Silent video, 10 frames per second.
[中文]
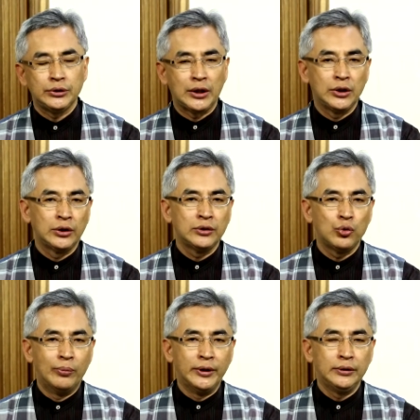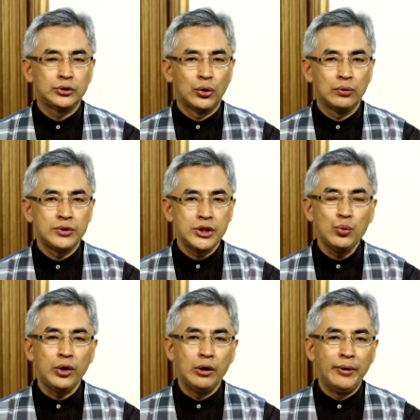常常我们从经
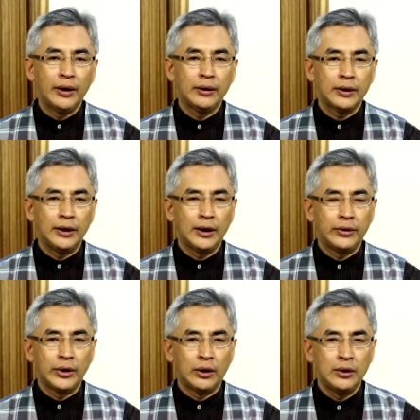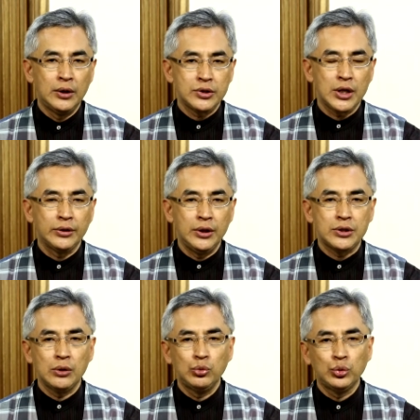文里面可以看到，上帝
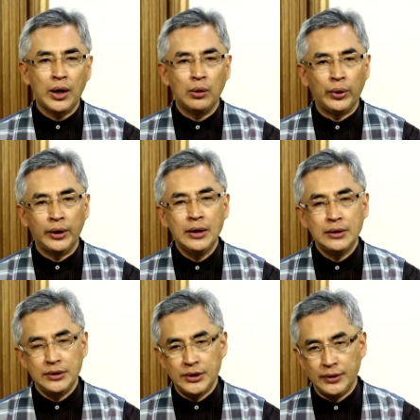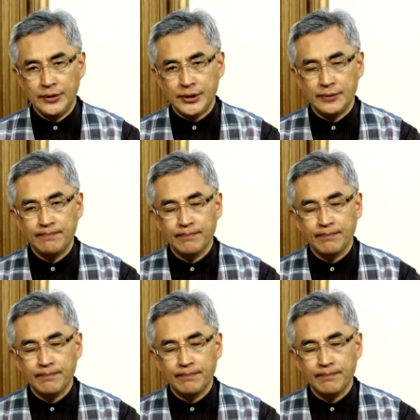称呼他为人子。